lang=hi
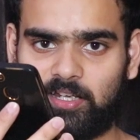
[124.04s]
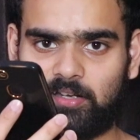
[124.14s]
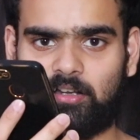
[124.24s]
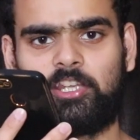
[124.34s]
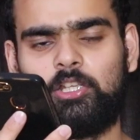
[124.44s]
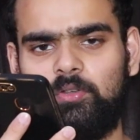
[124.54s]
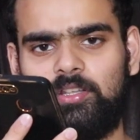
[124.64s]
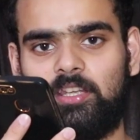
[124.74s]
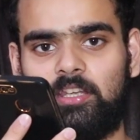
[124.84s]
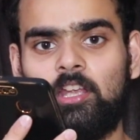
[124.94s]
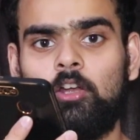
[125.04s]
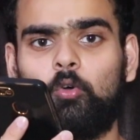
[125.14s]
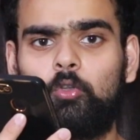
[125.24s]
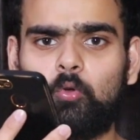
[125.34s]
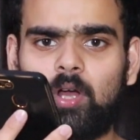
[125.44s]
करके रखी हुई थी
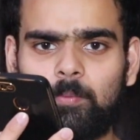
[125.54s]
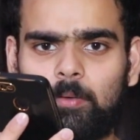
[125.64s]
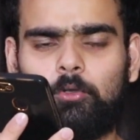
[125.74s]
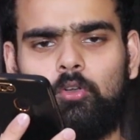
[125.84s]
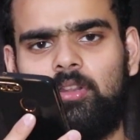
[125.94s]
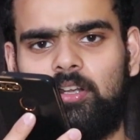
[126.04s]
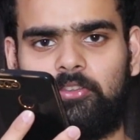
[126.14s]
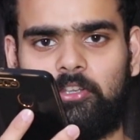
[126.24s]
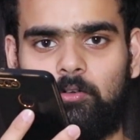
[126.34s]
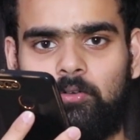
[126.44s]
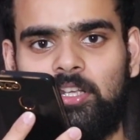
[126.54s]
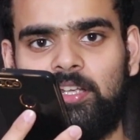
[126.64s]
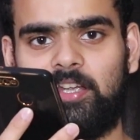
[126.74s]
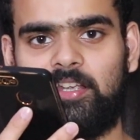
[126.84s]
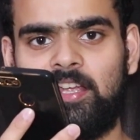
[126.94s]
उनको आप अपलोड करते रहो
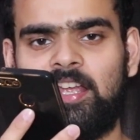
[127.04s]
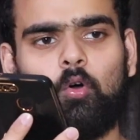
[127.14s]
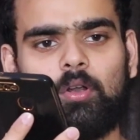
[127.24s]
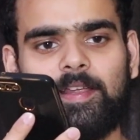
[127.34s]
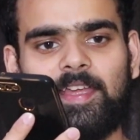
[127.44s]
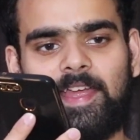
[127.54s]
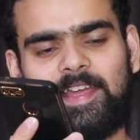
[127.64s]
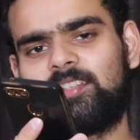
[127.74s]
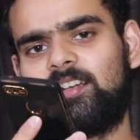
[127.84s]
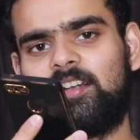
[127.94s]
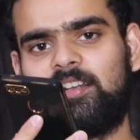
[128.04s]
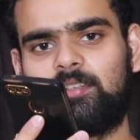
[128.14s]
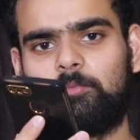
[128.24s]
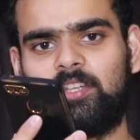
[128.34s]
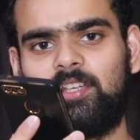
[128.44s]
ठीक है और ऐसा करने
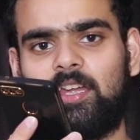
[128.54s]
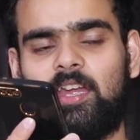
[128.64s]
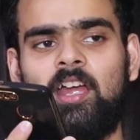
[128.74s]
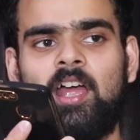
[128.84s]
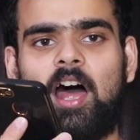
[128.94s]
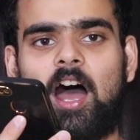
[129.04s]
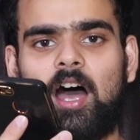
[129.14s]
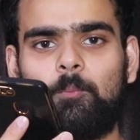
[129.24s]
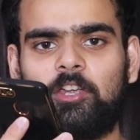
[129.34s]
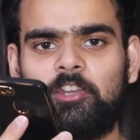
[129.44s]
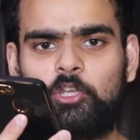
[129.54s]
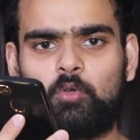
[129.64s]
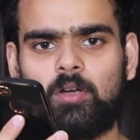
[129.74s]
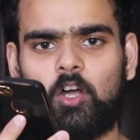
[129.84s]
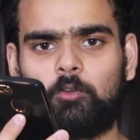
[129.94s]
से पता है क्या है आपके
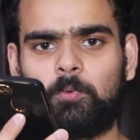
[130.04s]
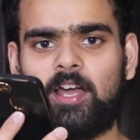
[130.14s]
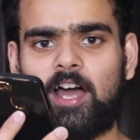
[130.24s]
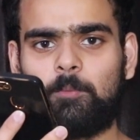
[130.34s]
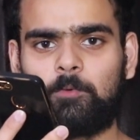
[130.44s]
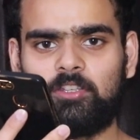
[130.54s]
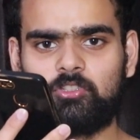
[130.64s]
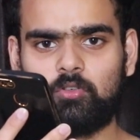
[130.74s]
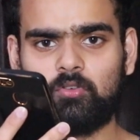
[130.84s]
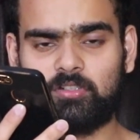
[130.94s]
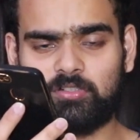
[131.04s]
न्यू अकाउंट पे आपकी जो